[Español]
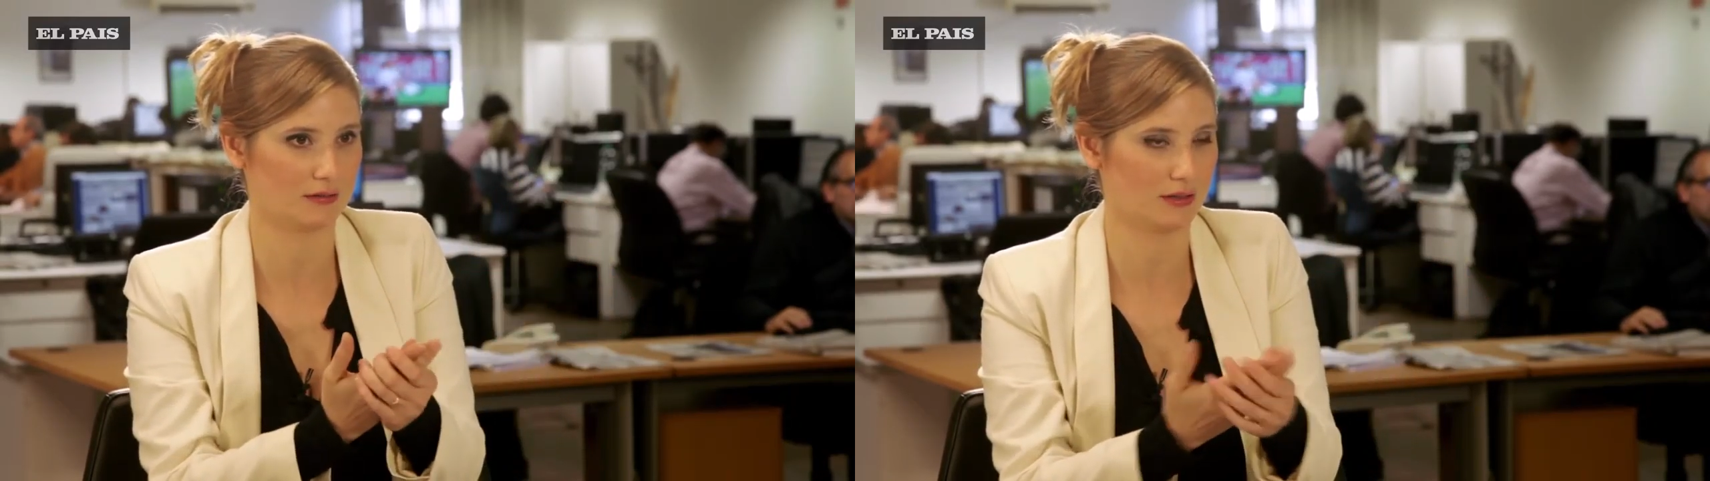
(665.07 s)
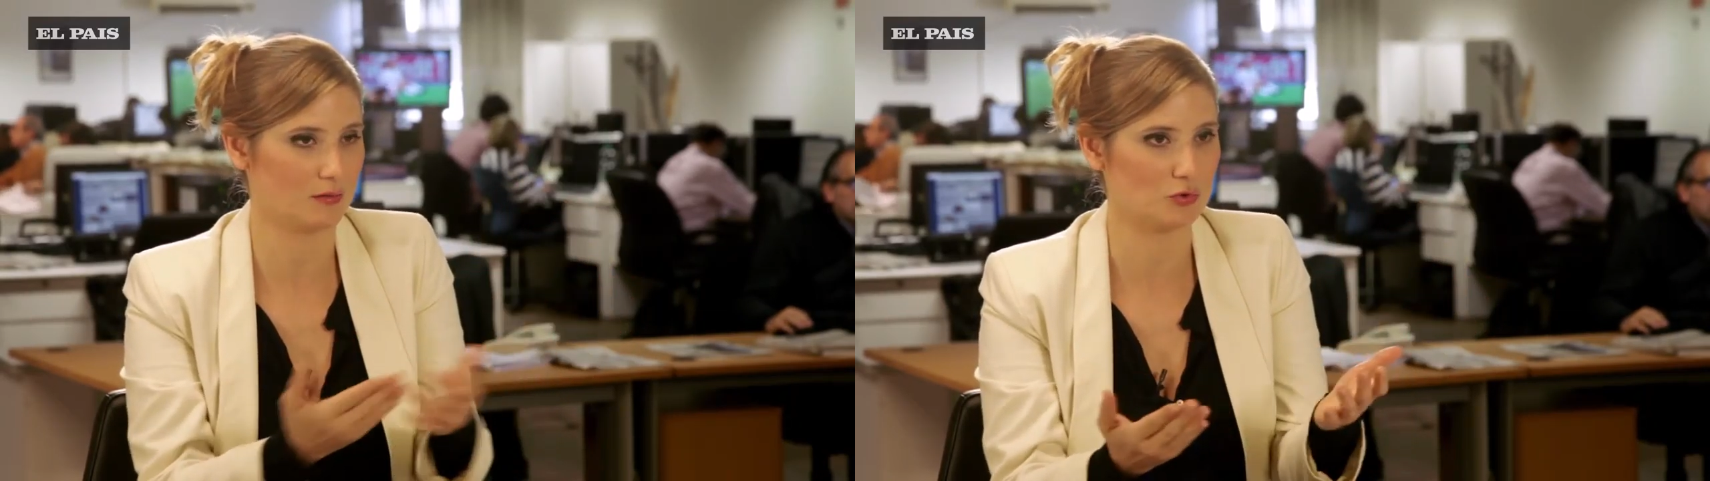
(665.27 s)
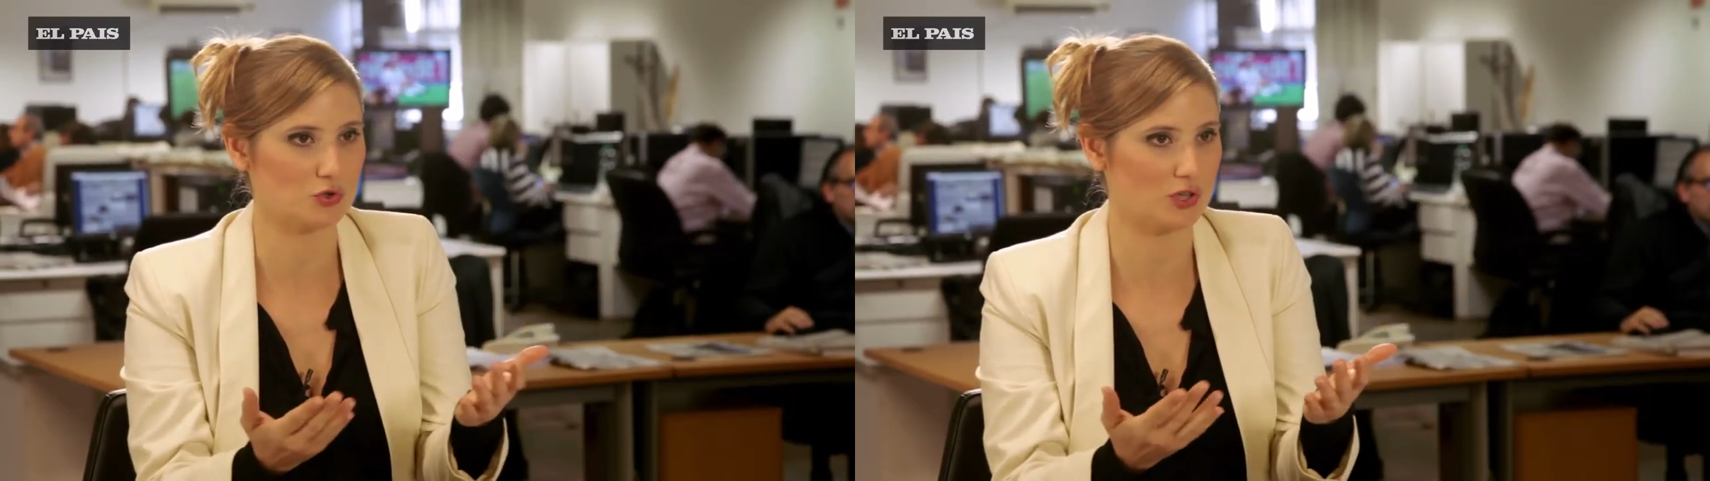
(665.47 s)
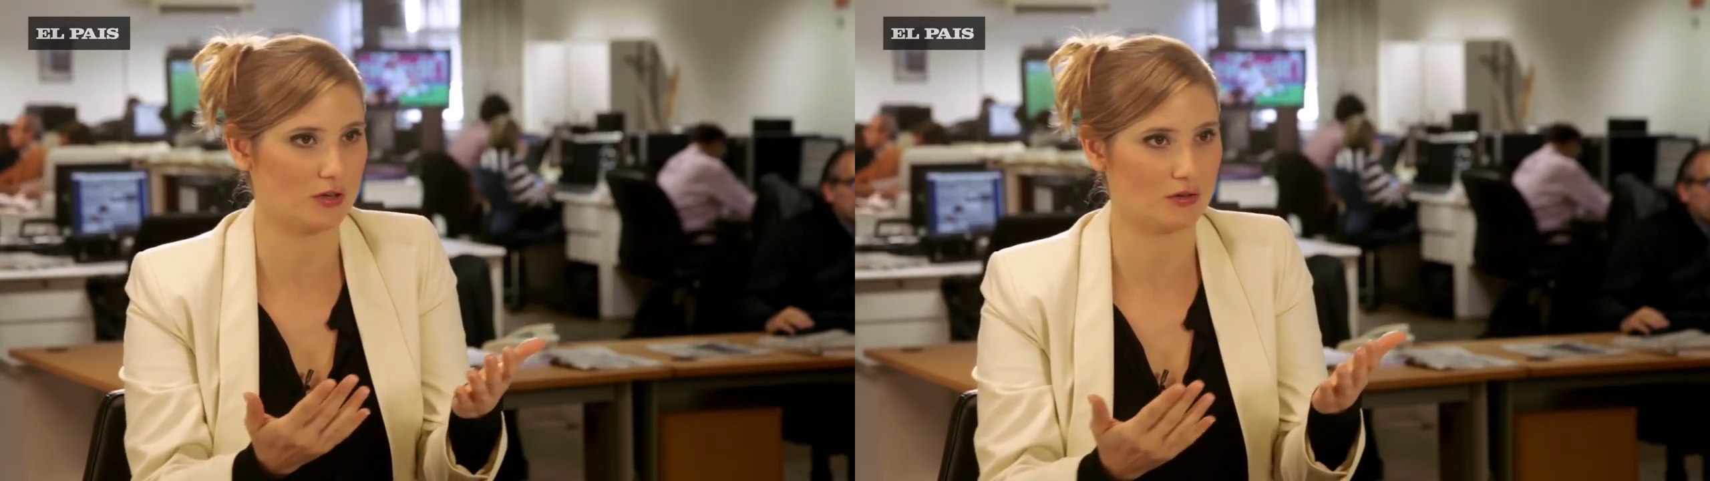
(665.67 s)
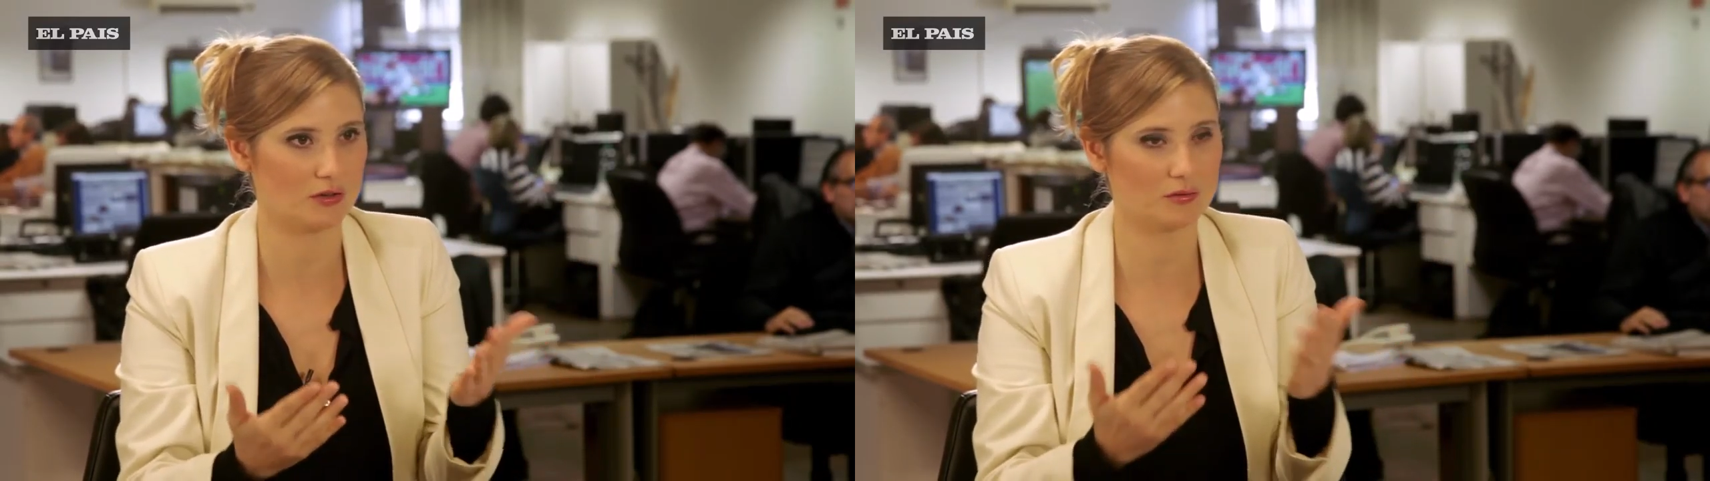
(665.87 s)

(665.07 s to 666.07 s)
en el museo, ¿no?